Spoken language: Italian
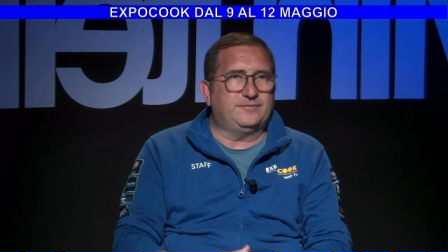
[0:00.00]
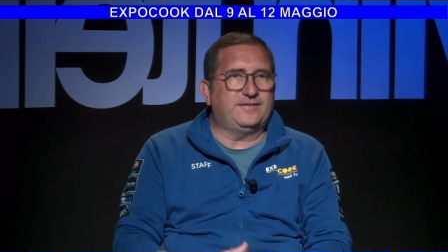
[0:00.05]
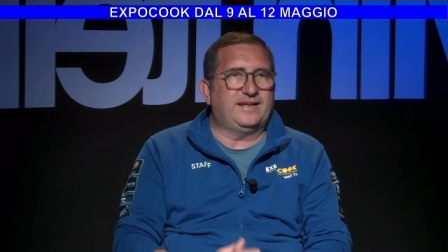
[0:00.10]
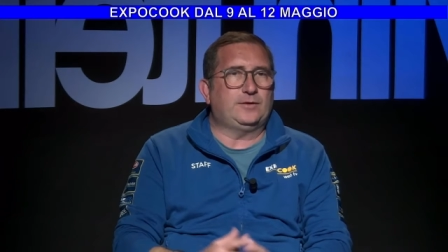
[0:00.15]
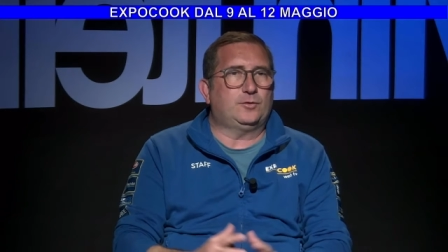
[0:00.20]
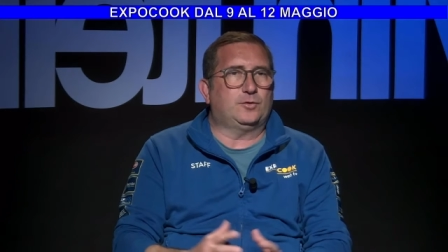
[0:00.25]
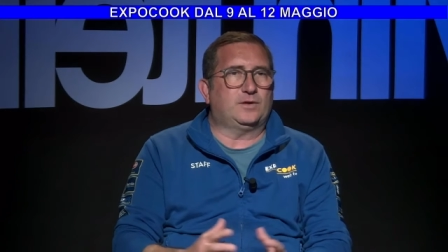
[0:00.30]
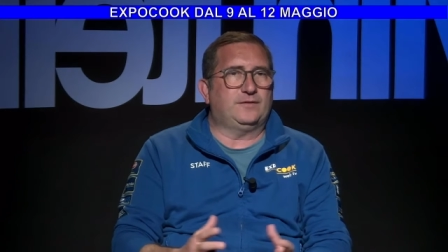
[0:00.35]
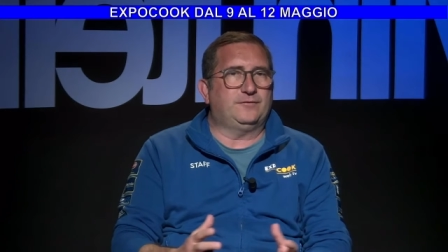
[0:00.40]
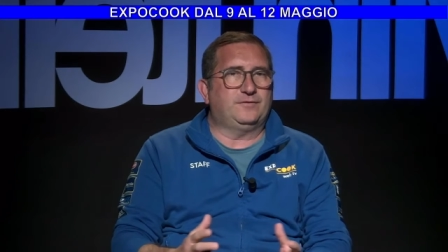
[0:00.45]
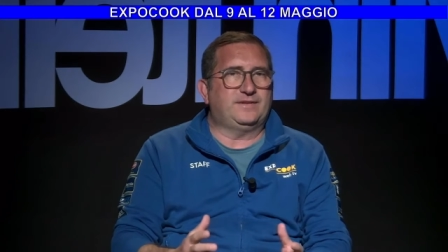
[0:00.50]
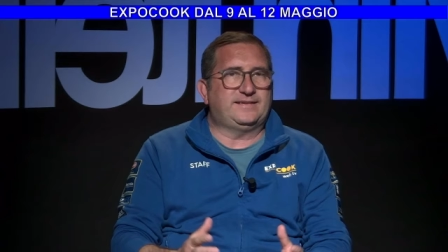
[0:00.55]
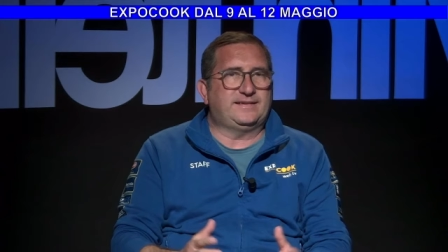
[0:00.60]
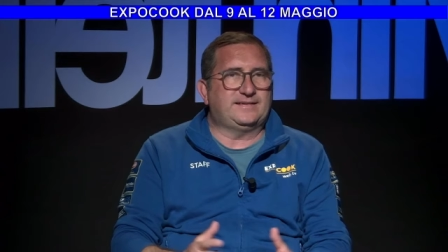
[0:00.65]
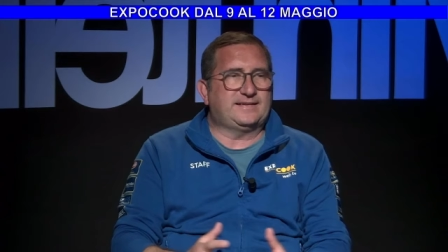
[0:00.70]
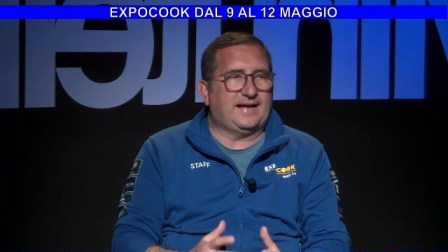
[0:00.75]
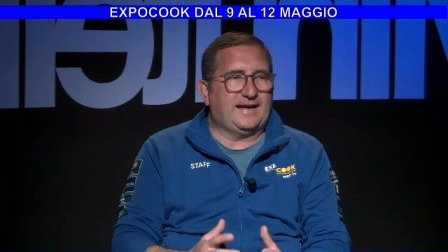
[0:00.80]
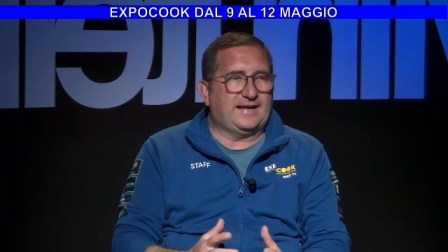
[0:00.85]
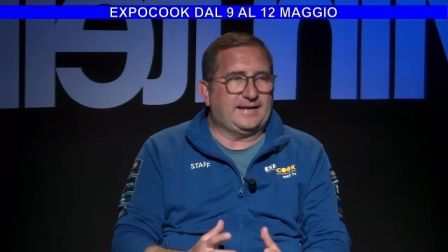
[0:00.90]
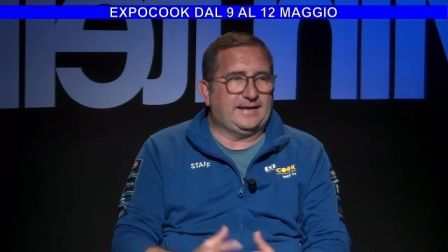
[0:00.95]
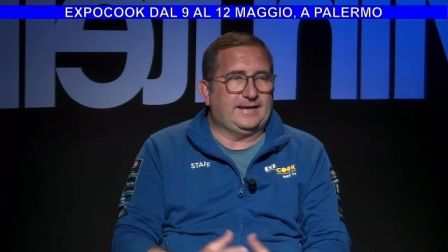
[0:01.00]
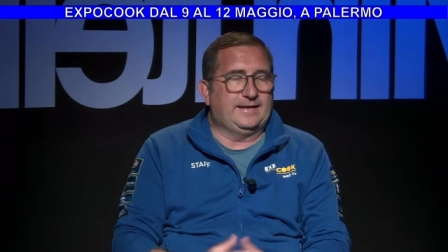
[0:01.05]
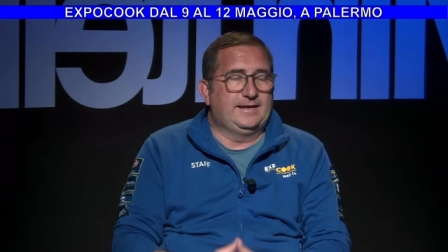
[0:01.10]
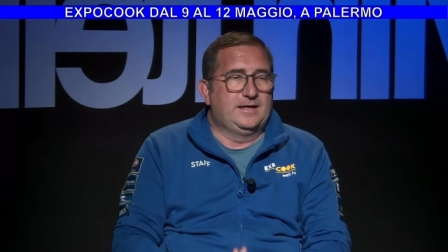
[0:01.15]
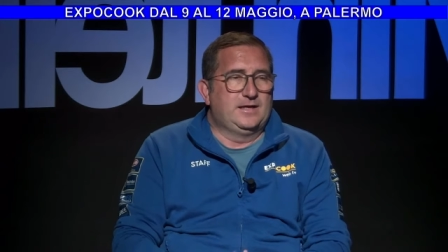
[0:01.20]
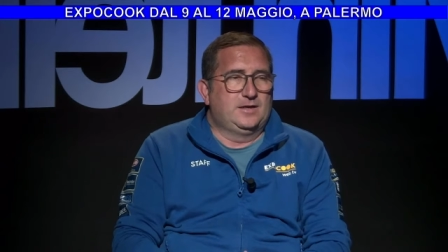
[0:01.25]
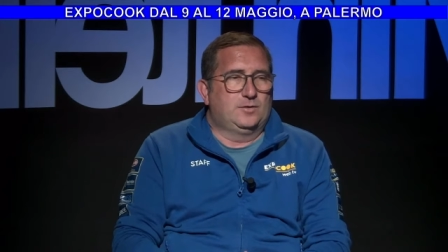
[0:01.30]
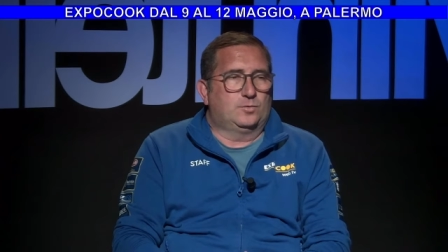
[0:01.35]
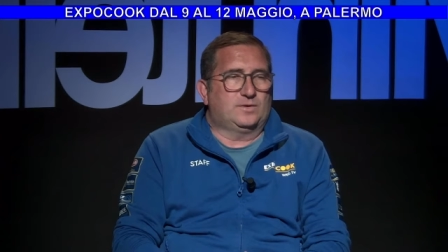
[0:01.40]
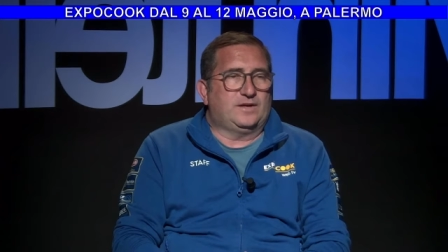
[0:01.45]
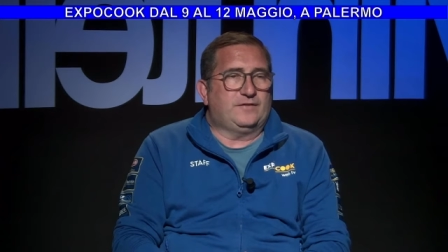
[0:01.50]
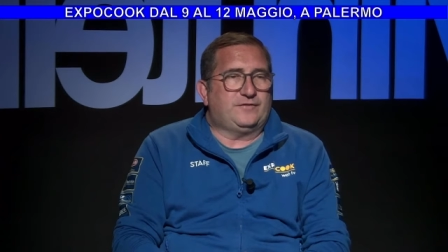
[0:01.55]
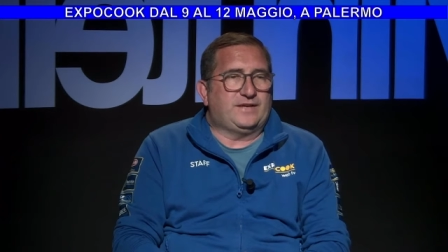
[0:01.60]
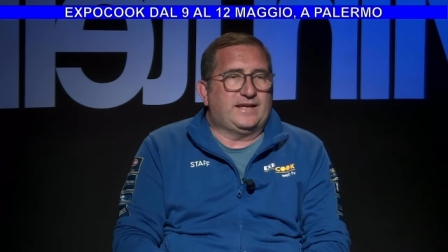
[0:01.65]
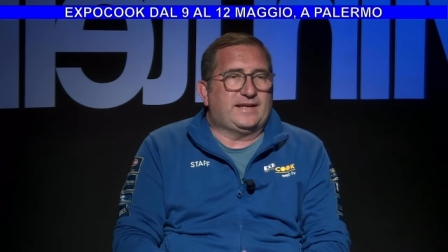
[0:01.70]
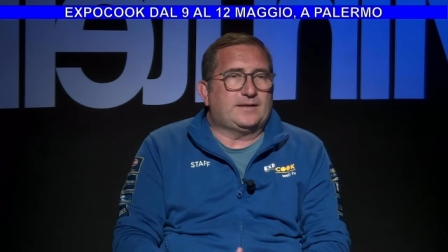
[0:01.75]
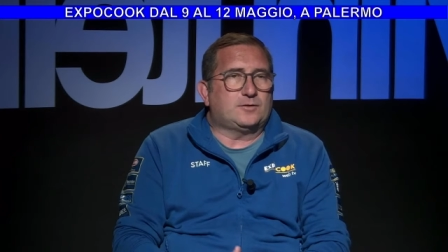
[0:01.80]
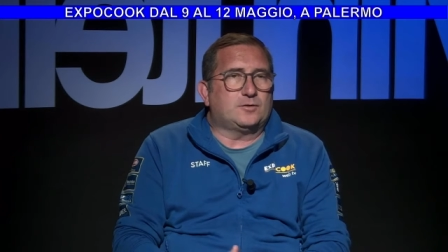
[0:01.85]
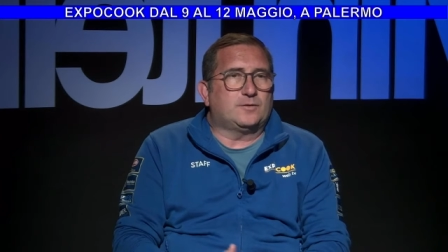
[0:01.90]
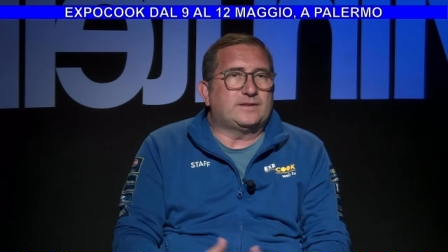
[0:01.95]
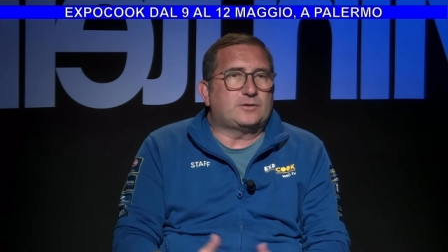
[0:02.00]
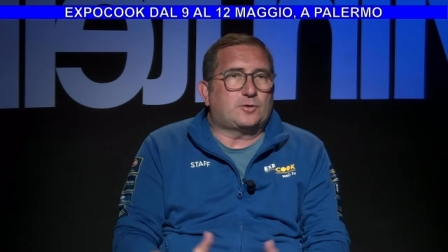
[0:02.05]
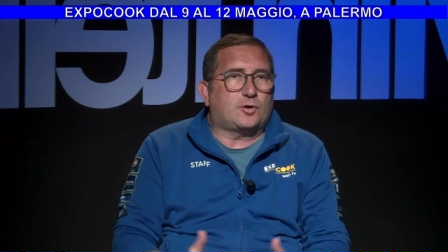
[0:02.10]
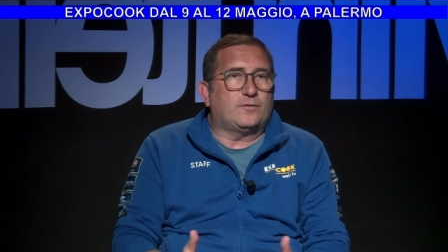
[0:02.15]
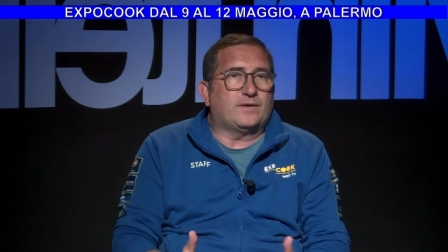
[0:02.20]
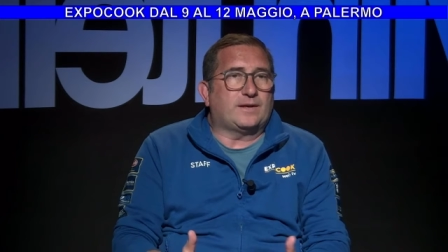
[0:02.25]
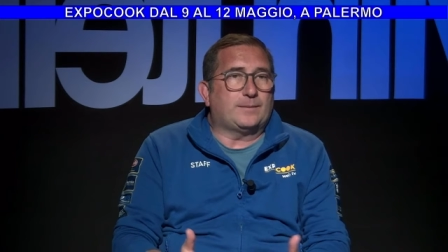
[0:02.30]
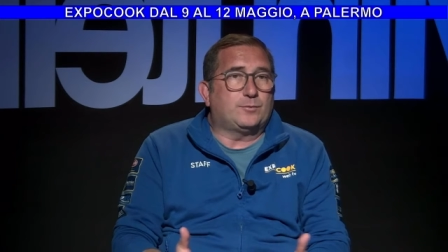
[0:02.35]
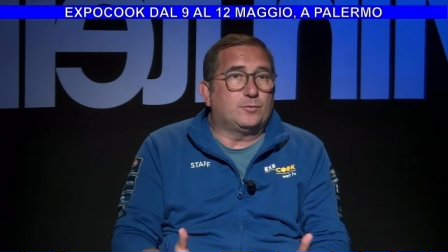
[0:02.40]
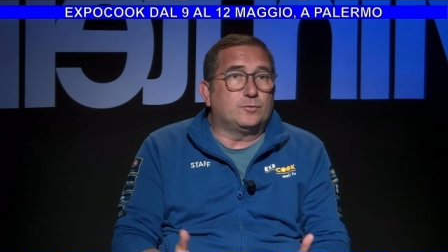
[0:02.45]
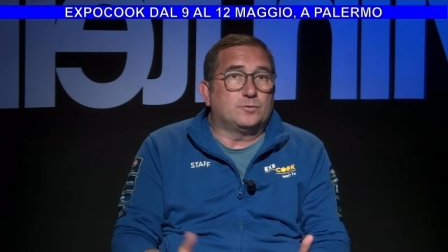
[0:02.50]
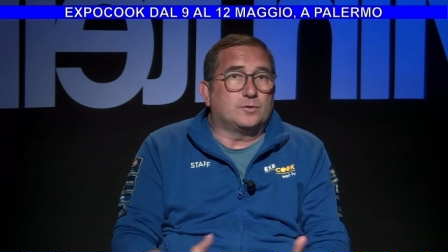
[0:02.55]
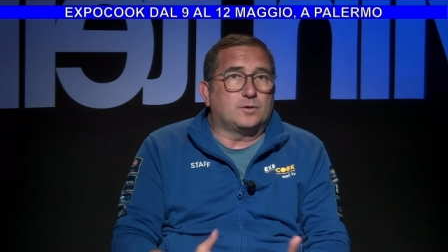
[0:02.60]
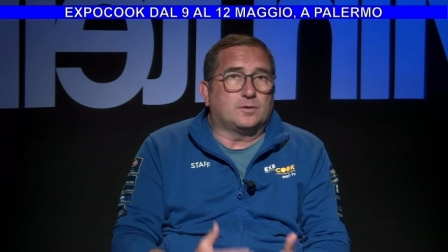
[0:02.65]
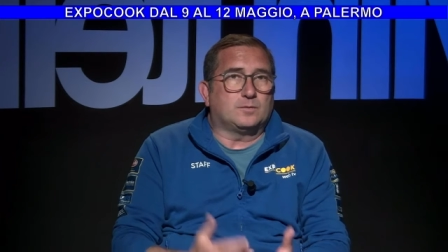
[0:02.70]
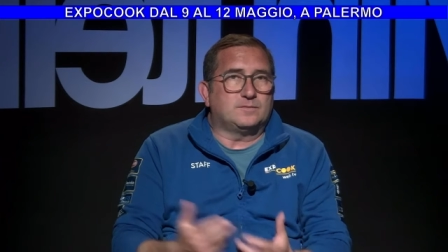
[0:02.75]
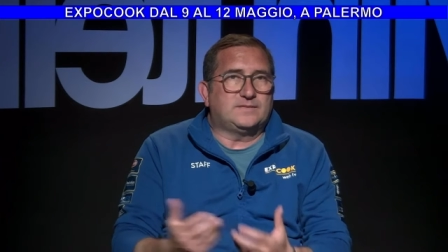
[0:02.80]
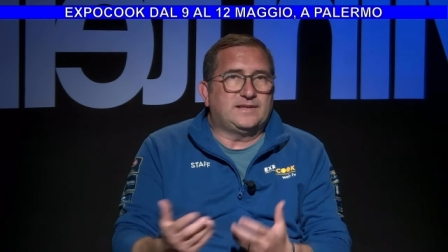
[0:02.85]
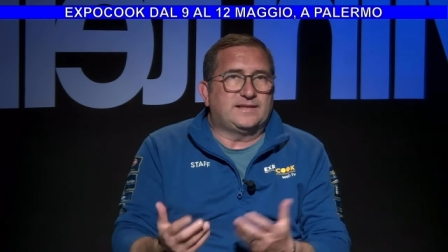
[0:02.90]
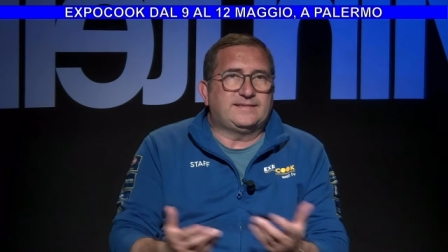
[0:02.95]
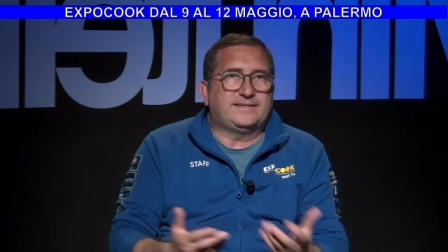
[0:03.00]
vengono a visitare una fiera dove trovano appunto le,